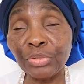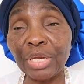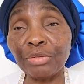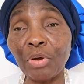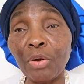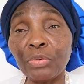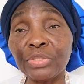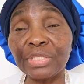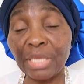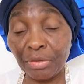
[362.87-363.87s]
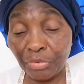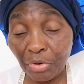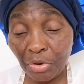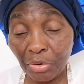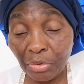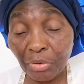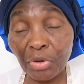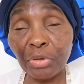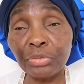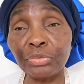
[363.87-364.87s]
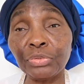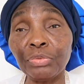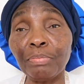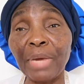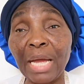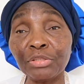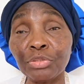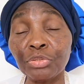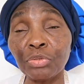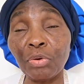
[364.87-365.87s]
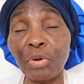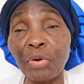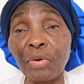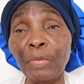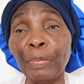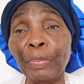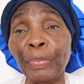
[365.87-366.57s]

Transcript: tu es dans le Seigneur, quand tu marches selon